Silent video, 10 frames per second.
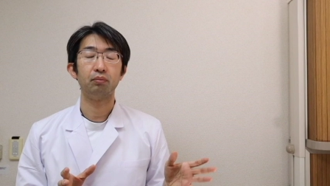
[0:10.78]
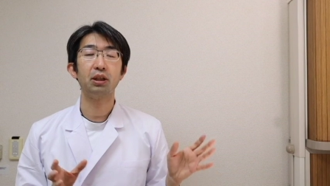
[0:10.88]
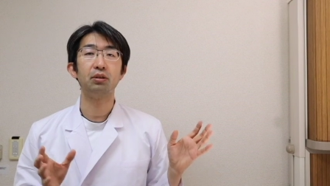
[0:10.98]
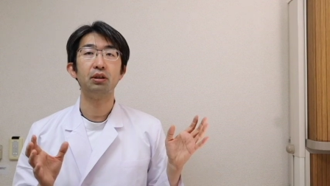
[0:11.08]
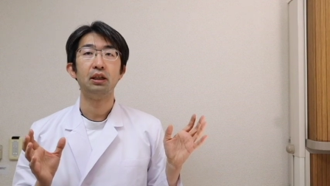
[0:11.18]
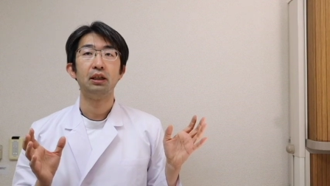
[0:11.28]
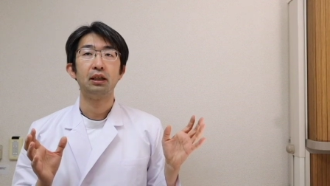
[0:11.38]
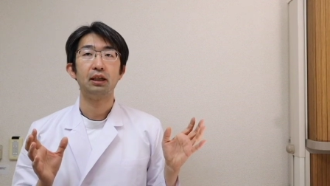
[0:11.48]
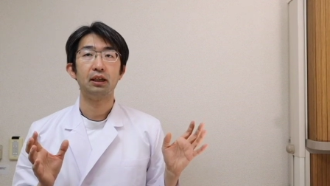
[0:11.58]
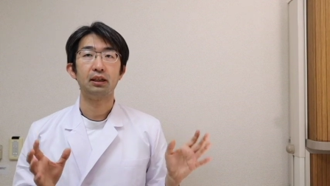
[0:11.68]
まず、
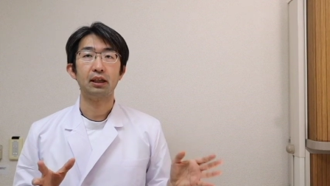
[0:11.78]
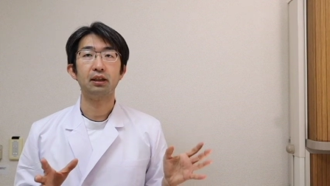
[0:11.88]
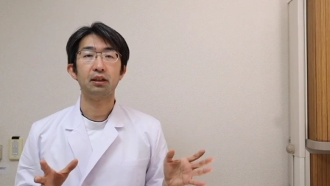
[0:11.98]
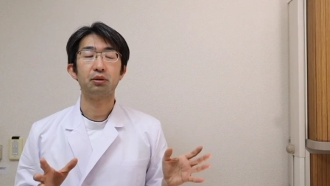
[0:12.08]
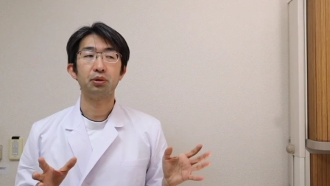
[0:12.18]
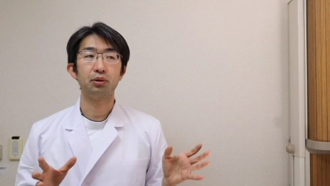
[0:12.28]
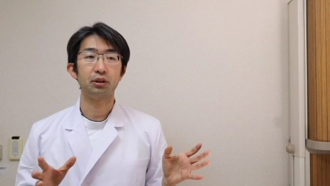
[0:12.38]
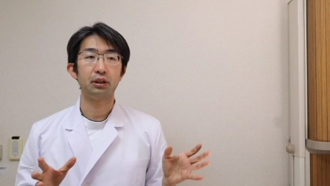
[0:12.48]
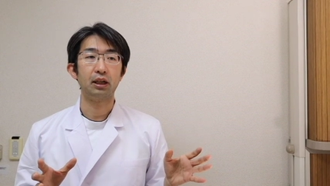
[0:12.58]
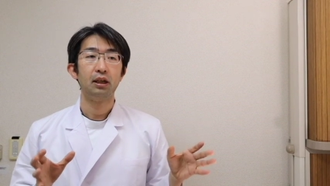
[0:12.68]
えー、大切なこと
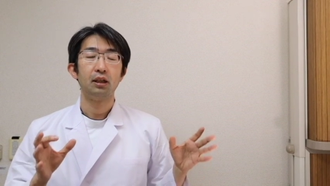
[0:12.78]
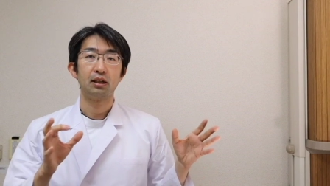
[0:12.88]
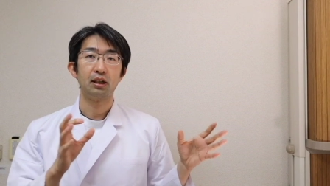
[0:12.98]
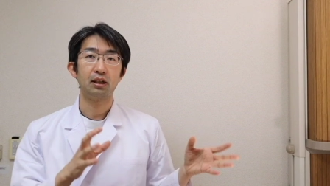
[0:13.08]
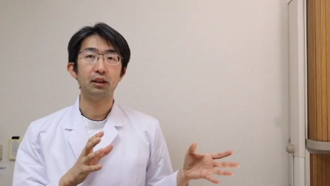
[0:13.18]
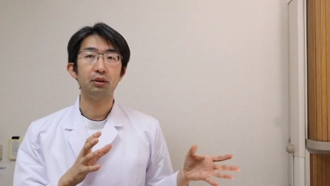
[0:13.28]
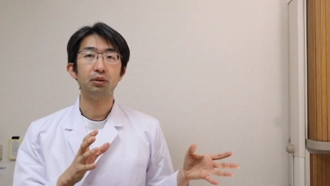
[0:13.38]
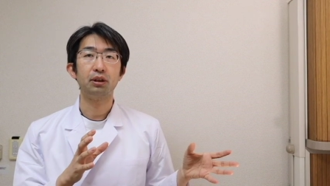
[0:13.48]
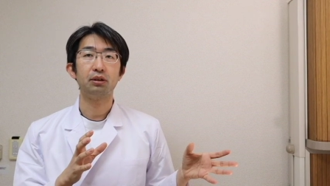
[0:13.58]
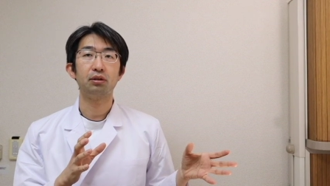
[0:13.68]
として、眼下底
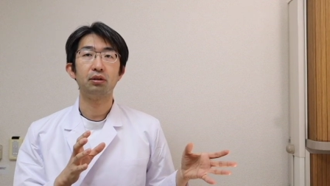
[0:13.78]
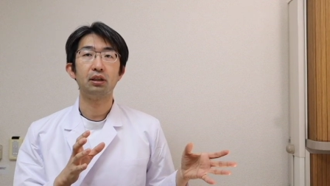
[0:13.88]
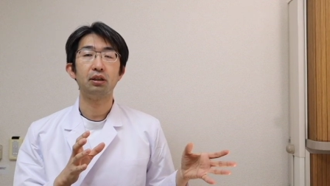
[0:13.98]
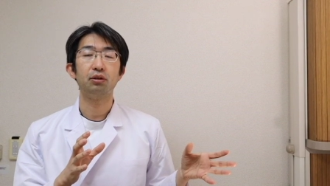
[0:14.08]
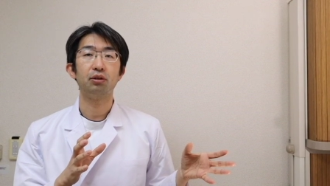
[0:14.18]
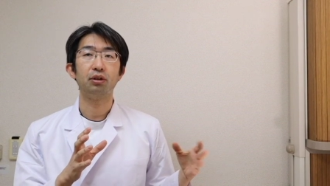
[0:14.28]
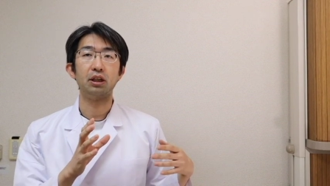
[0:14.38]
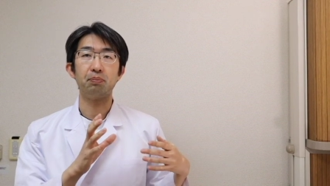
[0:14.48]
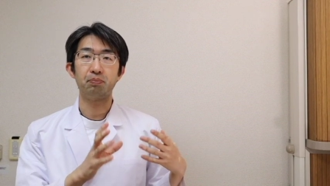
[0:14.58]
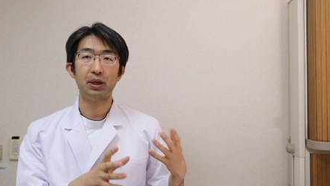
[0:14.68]
骨折っていうのの
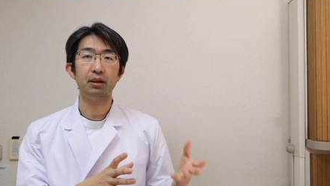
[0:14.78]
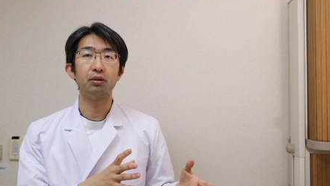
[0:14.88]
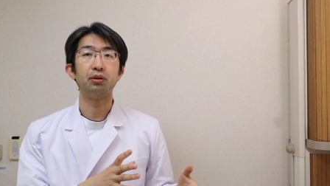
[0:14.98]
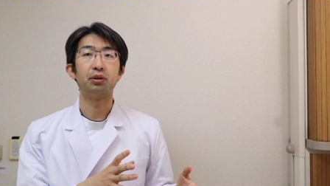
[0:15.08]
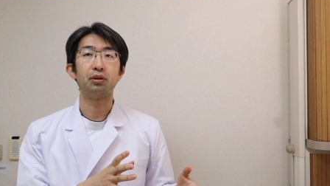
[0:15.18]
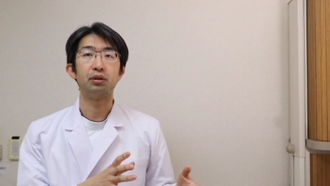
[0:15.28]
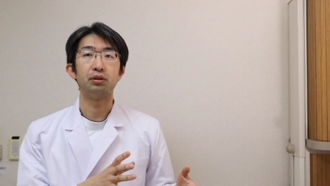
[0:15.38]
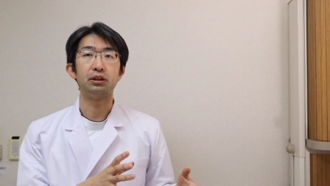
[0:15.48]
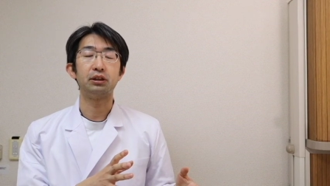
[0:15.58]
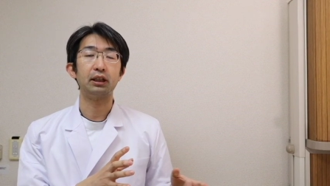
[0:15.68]
一般論
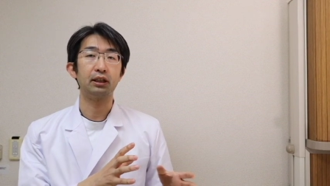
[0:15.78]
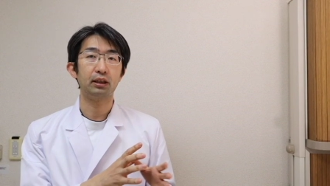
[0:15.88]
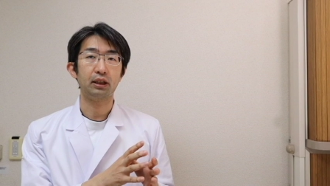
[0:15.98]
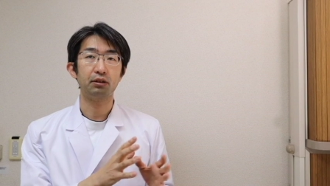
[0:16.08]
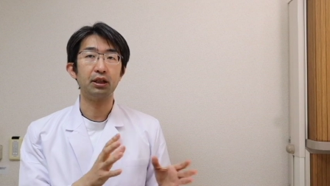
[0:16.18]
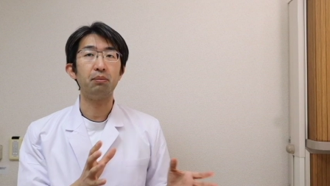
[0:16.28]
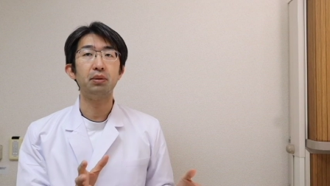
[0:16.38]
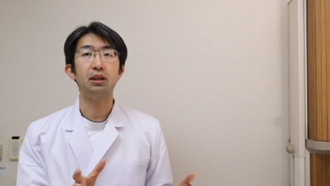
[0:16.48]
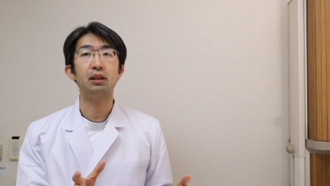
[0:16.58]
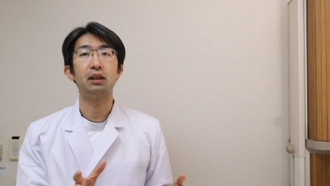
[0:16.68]
と実際たくさ
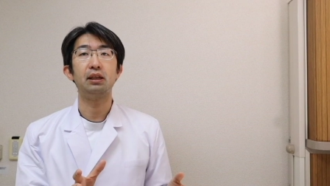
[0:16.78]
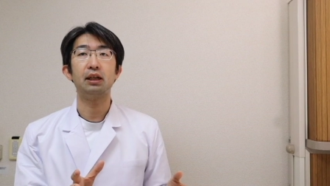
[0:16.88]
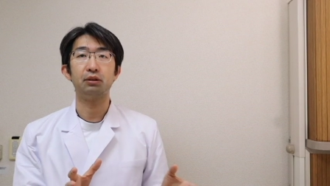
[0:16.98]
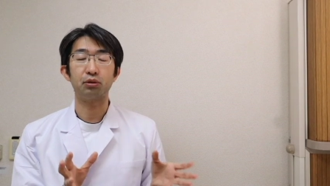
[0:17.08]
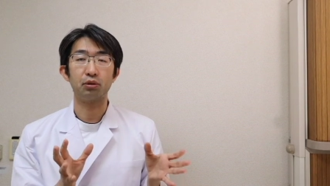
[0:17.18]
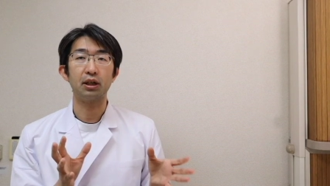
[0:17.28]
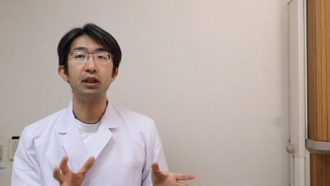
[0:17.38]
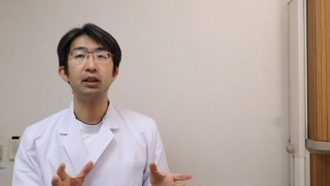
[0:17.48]
ん見ていないとちょっと分